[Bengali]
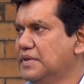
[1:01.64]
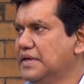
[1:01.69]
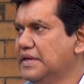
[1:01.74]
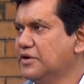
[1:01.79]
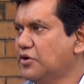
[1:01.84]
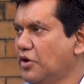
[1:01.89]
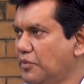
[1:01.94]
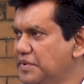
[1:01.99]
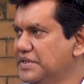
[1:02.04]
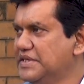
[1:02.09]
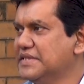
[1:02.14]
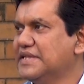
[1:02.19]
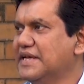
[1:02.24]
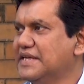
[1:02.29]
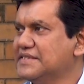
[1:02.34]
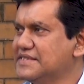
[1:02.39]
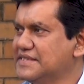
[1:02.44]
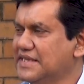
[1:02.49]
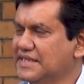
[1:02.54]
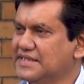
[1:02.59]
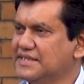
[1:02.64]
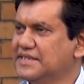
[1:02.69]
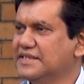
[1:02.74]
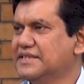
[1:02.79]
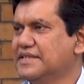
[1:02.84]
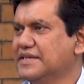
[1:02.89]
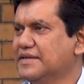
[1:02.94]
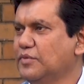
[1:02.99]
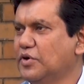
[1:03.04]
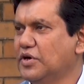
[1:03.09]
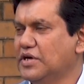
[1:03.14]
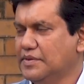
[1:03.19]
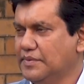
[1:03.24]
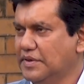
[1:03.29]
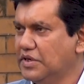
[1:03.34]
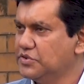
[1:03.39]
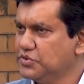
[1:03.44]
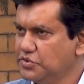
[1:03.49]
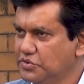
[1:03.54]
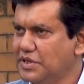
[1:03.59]
এই কমিটিতে আছে তাদের দিক থেকে বলাটা
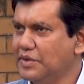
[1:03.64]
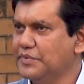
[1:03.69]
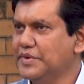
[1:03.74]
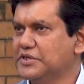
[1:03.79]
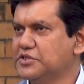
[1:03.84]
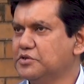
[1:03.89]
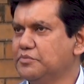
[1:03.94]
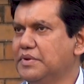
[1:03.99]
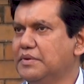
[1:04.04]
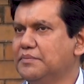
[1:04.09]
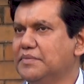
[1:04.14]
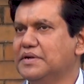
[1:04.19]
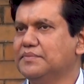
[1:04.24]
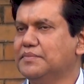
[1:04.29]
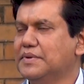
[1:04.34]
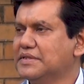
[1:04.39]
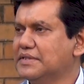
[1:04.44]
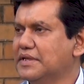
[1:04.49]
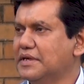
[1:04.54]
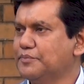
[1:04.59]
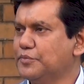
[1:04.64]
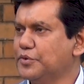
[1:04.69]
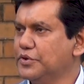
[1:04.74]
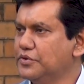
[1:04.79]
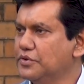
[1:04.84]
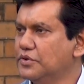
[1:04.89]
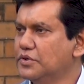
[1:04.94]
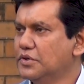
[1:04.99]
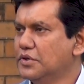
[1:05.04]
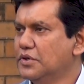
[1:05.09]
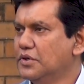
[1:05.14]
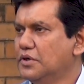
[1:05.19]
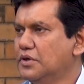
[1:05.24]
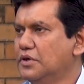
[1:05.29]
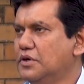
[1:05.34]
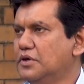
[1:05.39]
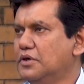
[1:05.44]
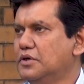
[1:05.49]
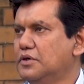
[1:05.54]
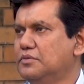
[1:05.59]
ভালো যদিও আমি একজন মেম্বার বাট তারপরেও
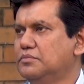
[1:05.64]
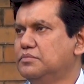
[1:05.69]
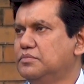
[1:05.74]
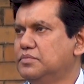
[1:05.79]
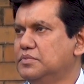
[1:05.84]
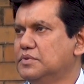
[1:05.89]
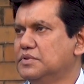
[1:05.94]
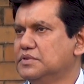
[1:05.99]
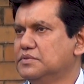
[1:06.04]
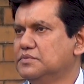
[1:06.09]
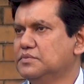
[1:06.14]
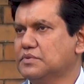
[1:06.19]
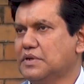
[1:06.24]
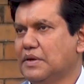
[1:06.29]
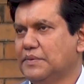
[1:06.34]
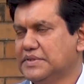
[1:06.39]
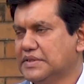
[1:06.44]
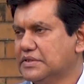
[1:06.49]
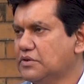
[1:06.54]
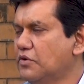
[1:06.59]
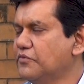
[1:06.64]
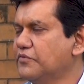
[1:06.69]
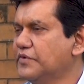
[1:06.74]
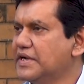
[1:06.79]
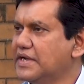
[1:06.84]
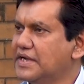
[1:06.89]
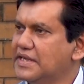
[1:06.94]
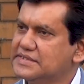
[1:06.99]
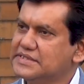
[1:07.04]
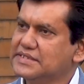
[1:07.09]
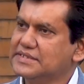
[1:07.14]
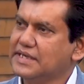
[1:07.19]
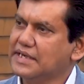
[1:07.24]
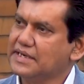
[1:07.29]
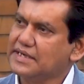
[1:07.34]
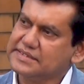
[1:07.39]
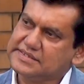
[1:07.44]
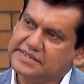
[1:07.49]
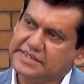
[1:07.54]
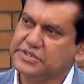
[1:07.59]
আমাদের কনভেনার আছে
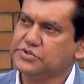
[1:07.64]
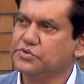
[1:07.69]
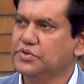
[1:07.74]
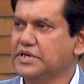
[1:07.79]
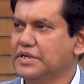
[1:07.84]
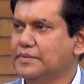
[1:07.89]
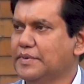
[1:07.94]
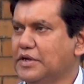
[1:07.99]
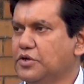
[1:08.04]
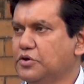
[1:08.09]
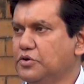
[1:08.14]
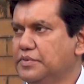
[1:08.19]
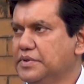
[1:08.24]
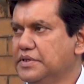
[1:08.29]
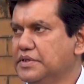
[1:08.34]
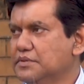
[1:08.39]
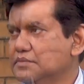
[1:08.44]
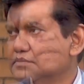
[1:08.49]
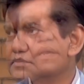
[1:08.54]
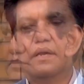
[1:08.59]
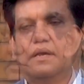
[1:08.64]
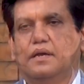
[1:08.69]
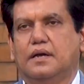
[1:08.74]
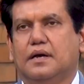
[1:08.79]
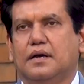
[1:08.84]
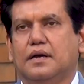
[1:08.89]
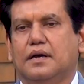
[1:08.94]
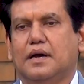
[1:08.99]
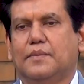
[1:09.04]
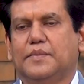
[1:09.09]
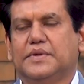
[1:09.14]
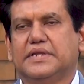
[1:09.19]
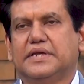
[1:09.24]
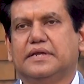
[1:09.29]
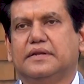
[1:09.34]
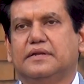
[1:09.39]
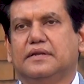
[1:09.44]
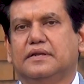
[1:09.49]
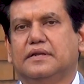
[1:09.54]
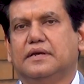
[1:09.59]
তার কাছ থেকে শোনাটাই ভালো হবে
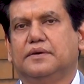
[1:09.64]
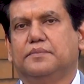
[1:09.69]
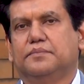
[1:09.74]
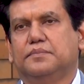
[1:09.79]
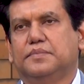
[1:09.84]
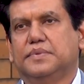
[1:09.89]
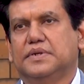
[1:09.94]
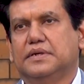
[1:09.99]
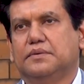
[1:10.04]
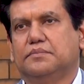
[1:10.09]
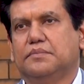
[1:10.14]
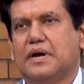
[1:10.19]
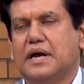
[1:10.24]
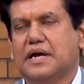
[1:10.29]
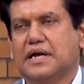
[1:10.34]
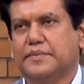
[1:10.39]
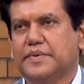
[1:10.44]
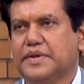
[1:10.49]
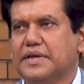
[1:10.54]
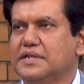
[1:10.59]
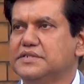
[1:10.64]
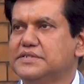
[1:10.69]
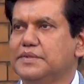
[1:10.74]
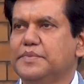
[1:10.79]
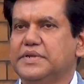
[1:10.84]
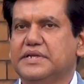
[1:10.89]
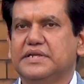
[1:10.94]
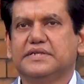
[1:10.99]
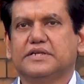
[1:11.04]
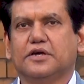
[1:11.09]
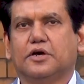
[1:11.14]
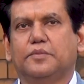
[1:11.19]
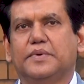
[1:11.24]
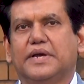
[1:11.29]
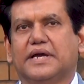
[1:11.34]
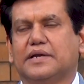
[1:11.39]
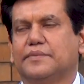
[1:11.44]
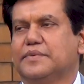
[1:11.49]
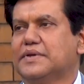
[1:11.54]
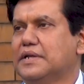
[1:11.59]
আমাদের আগামীকাল যে মিটিংটা
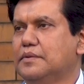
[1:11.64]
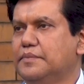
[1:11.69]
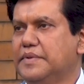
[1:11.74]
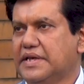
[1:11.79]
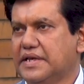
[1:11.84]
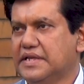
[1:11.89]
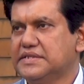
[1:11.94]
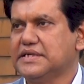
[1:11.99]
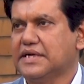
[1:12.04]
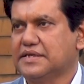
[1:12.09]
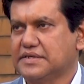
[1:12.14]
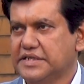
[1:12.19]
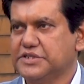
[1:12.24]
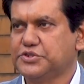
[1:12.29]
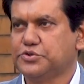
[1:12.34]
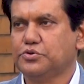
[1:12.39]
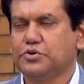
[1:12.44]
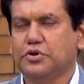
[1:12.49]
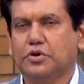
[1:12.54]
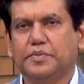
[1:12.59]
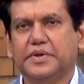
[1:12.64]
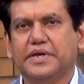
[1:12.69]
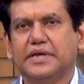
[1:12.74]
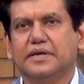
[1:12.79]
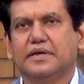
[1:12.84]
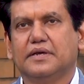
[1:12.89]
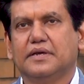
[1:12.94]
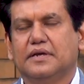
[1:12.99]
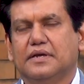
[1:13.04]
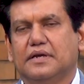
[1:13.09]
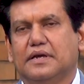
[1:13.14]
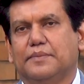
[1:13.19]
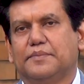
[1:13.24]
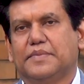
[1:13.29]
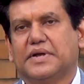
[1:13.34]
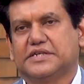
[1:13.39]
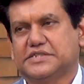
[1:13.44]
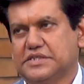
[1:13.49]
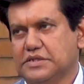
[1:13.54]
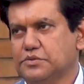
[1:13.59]
হবে আগামীকাল বিকেল চারটায় শুরু হবে
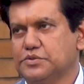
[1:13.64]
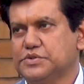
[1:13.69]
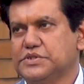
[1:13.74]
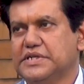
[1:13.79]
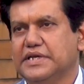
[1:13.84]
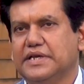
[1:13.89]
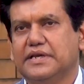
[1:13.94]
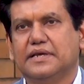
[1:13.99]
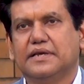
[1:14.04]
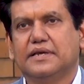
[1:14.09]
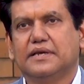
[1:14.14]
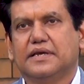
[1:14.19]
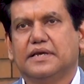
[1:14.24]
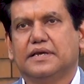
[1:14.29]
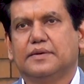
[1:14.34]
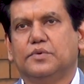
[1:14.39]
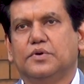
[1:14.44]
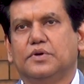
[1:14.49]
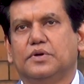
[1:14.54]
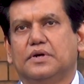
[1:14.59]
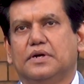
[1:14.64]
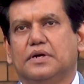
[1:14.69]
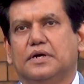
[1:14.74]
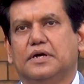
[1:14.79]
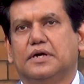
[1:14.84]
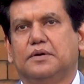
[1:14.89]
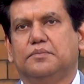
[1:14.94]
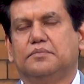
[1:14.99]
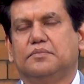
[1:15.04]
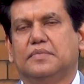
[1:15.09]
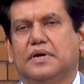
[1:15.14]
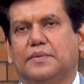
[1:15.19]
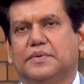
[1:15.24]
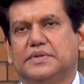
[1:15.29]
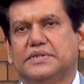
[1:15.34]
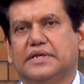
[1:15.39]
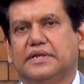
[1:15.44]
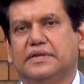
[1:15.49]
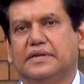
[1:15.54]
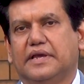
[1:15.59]
আমরা আশা করছি এবং
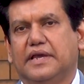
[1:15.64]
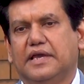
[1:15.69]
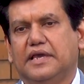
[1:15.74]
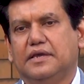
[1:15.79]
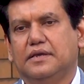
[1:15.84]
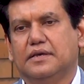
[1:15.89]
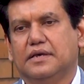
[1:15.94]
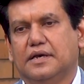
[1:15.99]
আমাদের এই